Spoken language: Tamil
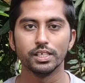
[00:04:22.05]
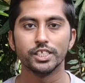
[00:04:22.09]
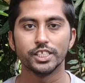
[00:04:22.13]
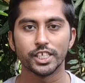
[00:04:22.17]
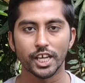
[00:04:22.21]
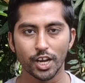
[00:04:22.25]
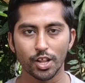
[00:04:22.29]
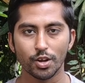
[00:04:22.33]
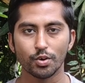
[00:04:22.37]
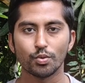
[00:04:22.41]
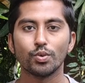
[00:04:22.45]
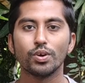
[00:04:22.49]

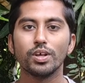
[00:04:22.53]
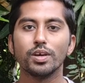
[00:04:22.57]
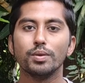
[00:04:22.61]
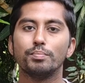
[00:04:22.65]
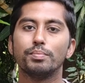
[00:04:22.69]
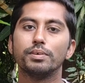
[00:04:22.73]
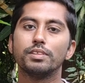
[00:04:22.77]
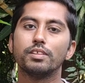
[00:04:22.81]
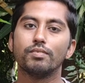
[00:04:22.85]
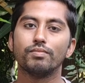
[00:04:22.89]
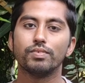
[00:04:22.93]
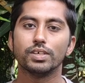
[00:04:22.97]
சேனலுக்குள்ள
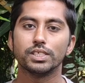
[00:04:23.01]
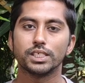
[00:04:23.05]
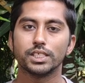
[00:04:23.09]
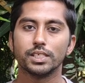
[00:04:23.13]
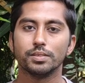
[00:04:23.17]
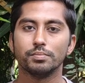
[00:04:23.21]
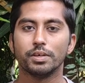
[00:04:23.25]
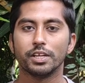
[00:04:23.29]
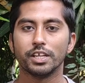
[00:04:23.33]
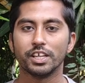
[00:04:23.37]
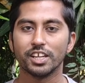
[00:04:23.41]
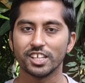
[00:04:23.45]
இப்ப தான் ஃபர்ஸ்ட்
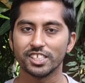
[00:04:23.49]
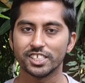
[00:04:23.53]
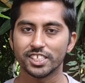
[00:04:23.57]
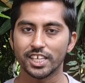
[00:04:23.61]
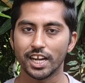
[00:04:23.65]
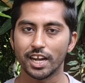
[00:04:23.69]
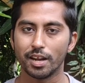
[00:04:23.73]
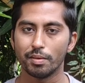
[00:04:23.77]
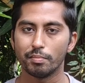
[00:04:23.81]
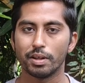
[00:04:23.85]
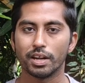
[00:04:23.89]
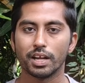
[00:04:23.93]
டைம் வரீங்கன்னா
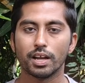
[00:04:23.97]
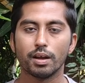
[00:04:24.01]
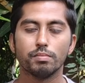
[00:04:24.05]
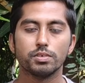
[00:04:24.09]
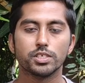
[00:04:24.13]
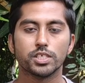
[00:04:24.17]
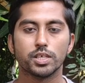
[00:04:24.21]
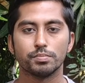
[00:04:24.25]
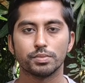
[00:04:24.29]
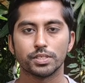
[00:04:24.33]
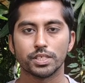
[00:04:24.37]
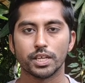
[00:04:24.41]
சேனலை
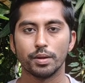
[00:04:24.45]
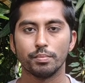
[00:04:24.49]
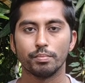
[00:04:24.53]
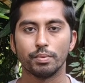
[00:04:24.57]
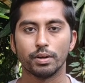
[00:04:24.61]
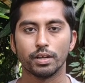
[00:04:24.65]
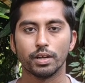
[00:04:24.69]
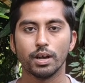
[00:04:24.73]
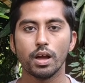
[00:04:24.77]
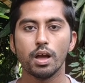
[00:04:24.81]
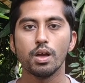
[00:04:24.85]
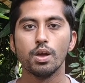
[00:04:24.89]
மறக்காம சப்ஸ்கிரைப்
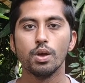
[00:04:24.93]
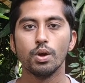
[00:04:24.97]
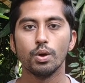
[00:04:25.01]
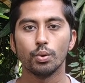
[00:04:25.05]
பண்ணுங்க